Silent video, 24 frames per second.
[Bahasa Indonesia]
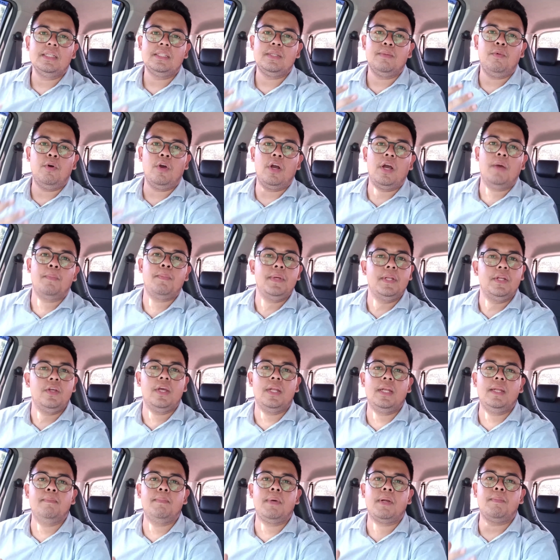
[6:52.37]
semoga video
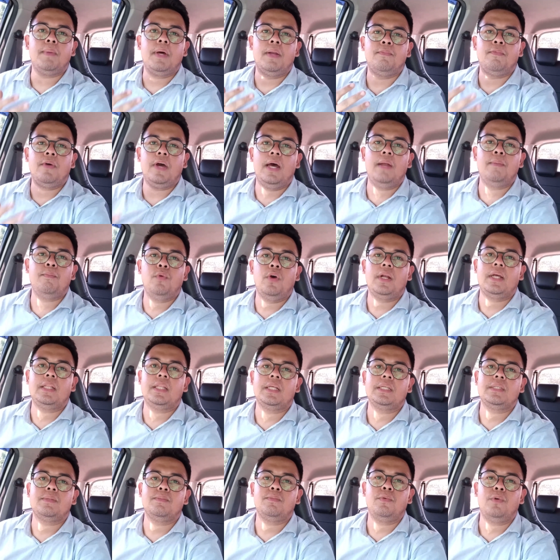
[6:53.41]
ini bermanfaat buat
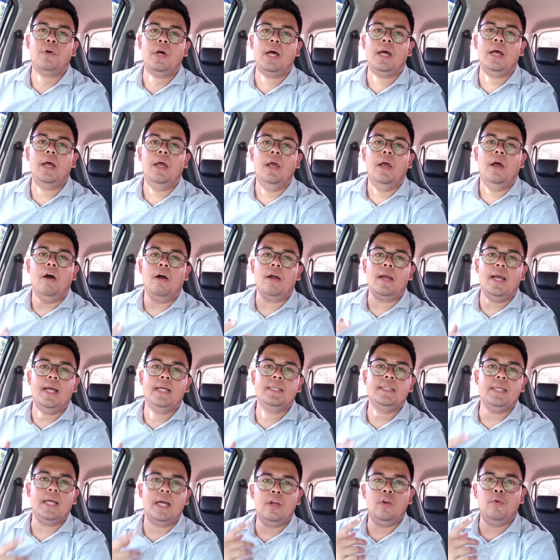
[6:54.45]
kita semua oke
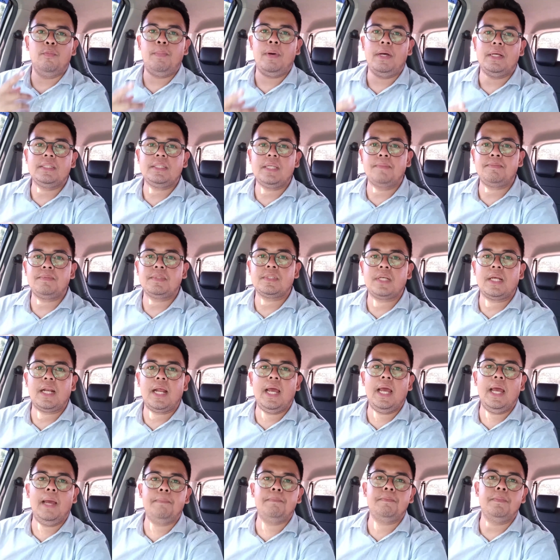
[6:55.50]
jangan lupa
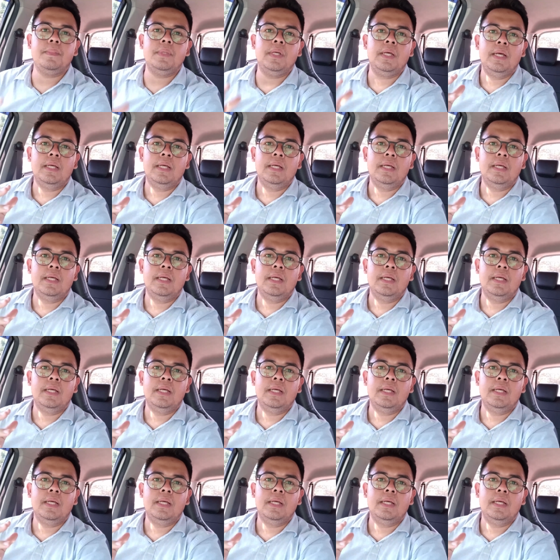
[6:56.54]
subscribe